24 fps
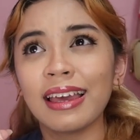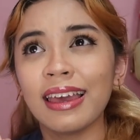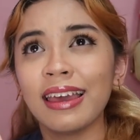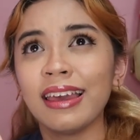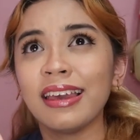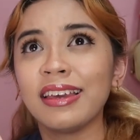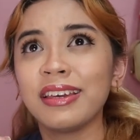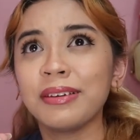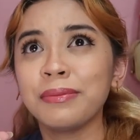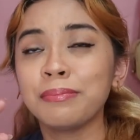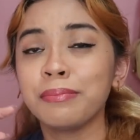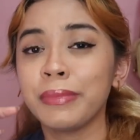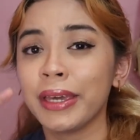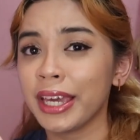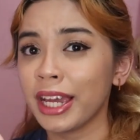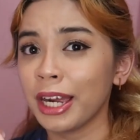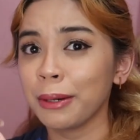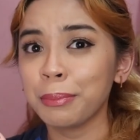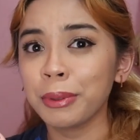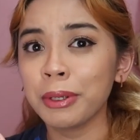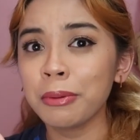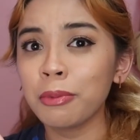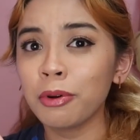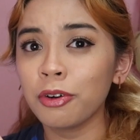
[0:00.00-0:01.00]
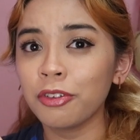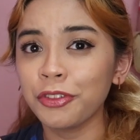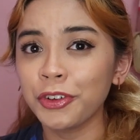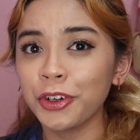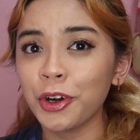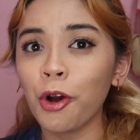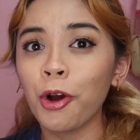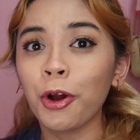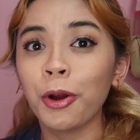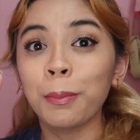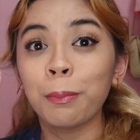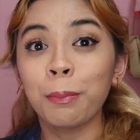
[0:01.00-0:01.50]
a makeup remover
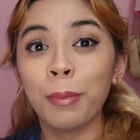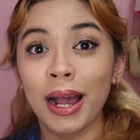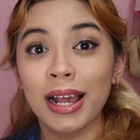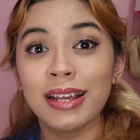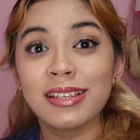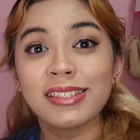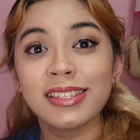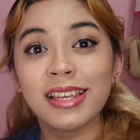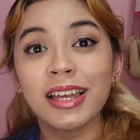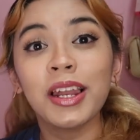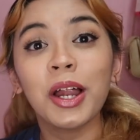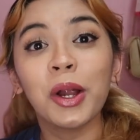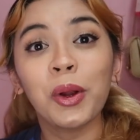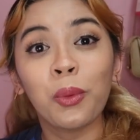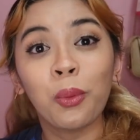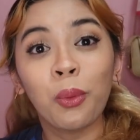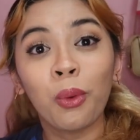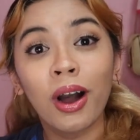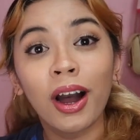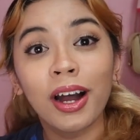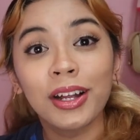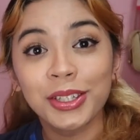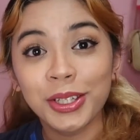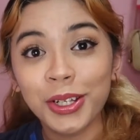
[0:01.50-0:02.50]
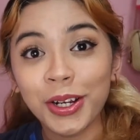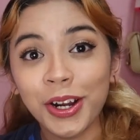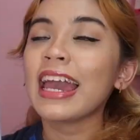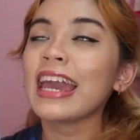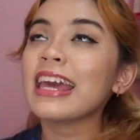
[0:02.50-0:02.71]
or micellar water.